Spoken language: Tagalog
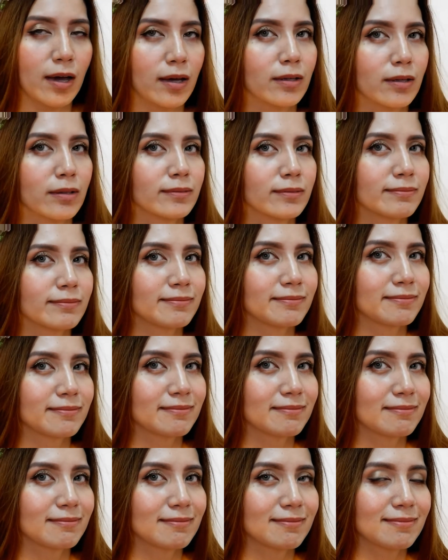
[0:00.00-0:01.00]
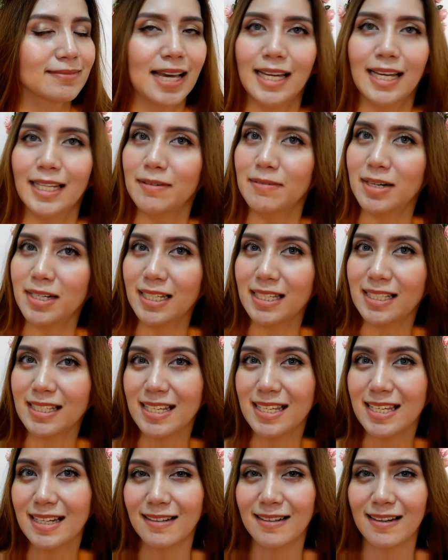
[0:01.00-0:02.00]
Ayan. Diba, ang
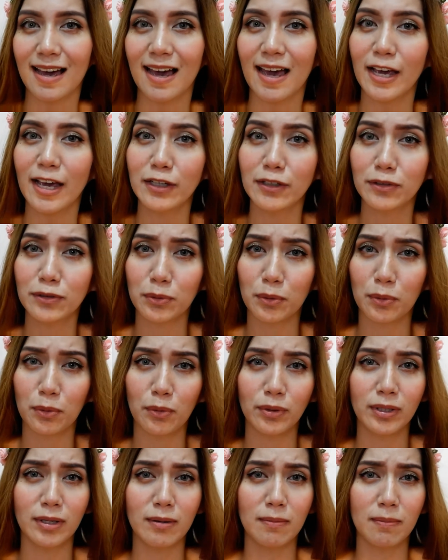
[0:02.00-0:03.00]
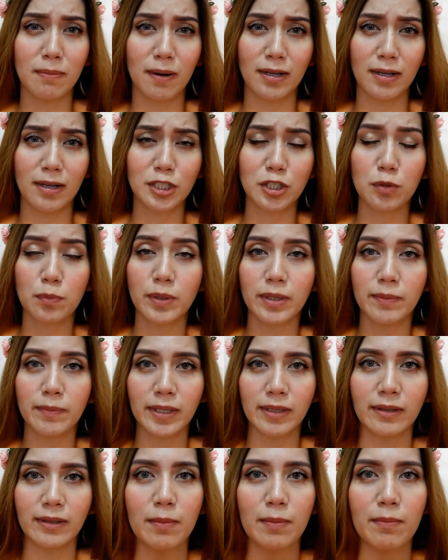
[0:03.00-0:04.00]
ganda niya, guys? O, oh, diba? Sino ba
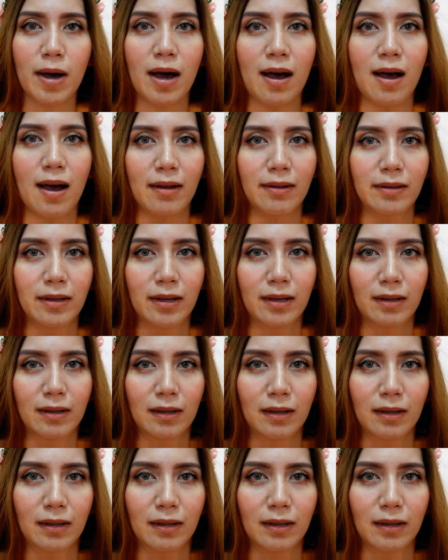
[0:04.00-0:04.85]
naman ang di maaari?